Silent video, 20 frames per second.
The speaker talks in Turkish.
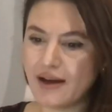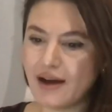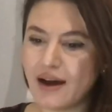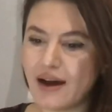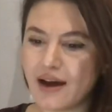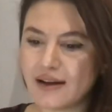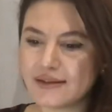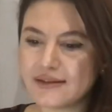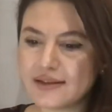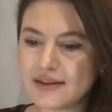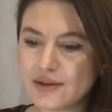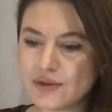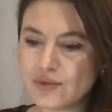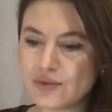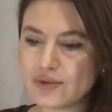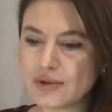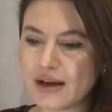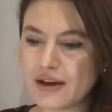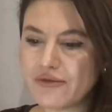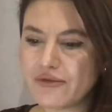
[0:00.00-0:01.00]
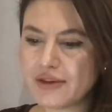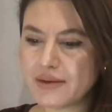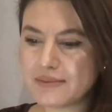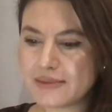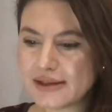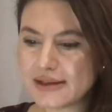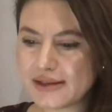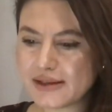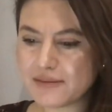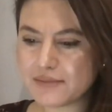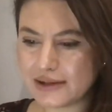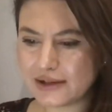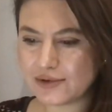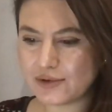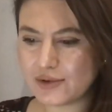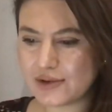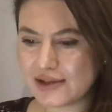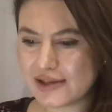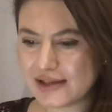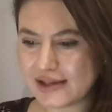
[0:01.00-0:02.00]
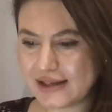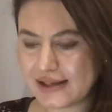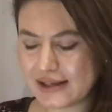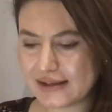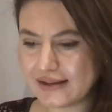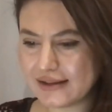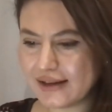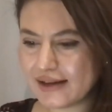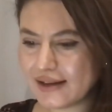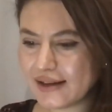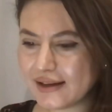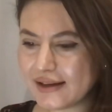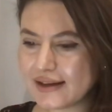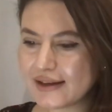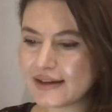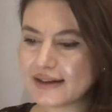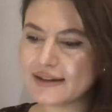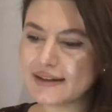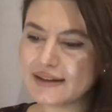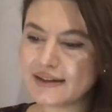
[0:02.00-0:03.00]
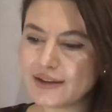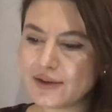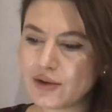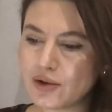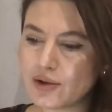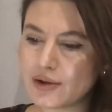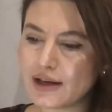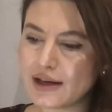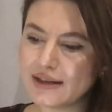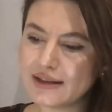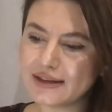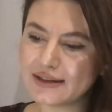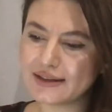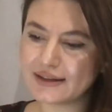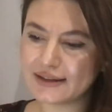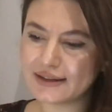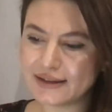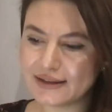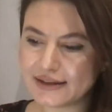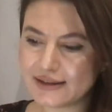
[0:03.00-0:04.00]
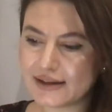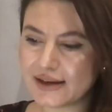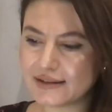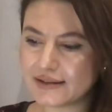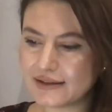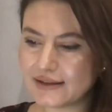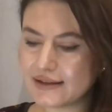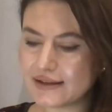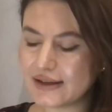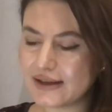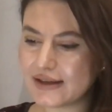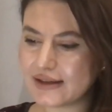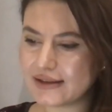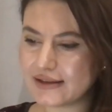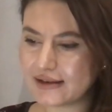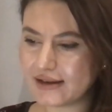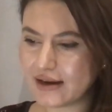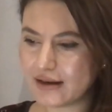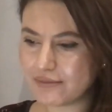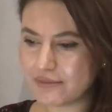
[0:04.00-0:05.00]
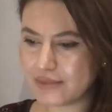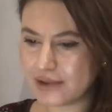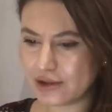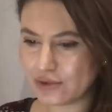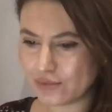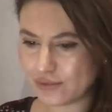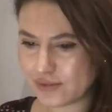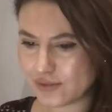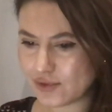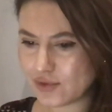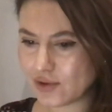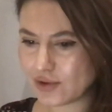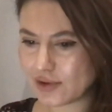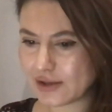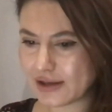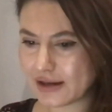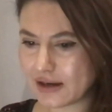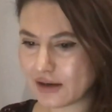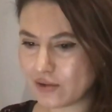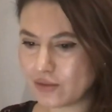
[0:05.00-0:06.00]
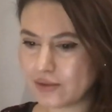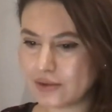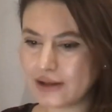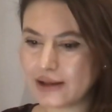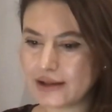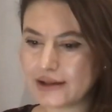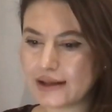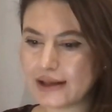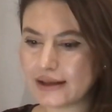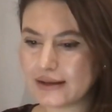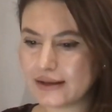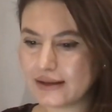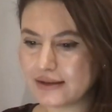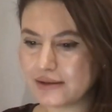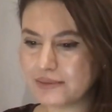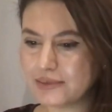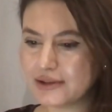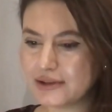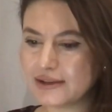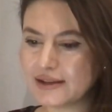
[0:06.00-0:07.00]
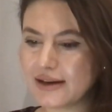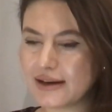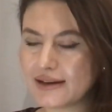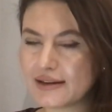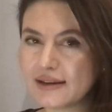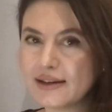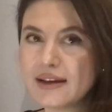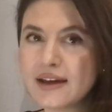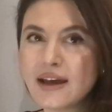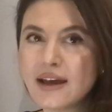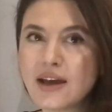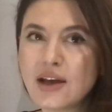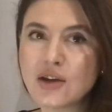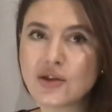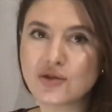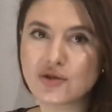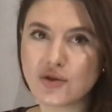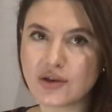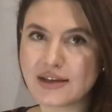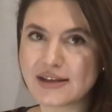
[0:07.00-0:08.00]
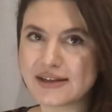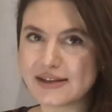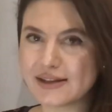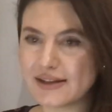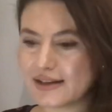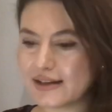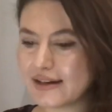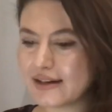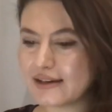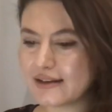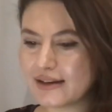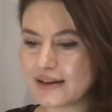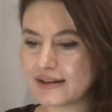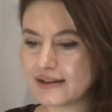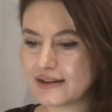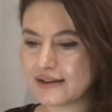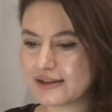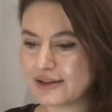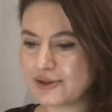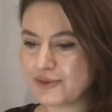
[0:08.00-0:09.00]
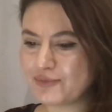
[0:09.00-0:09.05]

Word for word: Antik Yunan ve Mısır mitolojilerinde kritik olayların gidişatını değiştiren bir unsur olarak kullanılan hadımın tarihi çok eskilere dayanır.